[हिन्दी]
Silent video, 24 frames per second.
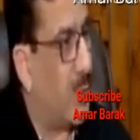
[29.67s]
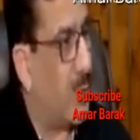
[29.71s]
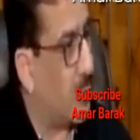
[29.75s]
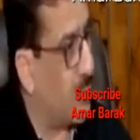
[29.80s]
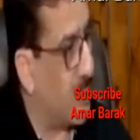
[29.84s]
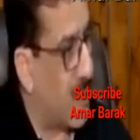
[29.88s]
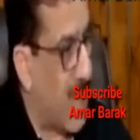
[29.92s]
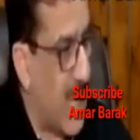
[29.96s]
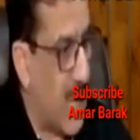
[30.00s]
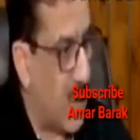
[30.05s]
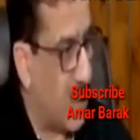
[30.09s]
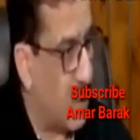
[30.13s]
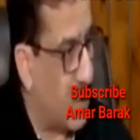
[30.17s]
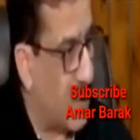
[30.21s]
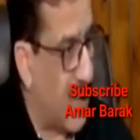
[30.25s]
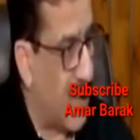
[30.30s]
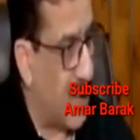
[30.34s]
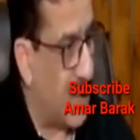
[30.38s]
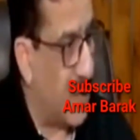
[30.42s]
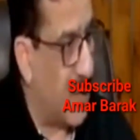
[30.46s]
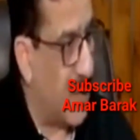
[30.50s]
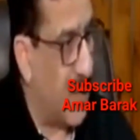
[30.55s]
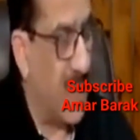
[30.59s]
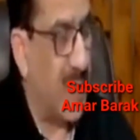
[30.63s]
बेरोजगार हो
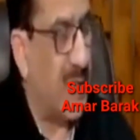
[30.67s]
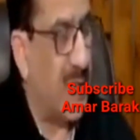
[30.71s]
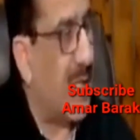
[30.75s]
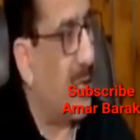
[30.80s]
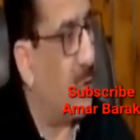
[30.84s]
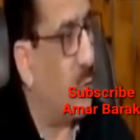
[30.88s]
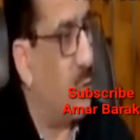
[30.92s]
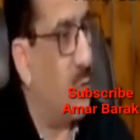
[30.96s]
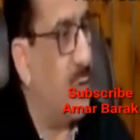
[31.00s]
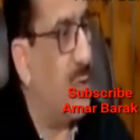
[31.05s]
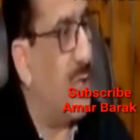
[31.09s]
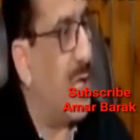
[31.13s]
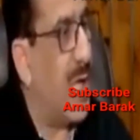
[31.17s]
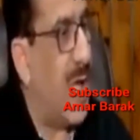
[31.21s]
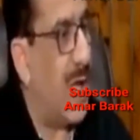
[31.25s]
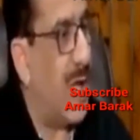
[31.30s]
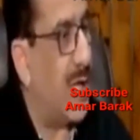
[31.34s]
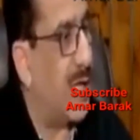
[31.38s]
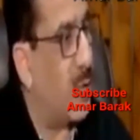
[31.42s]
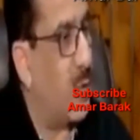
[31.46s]
जाते हैं या उनके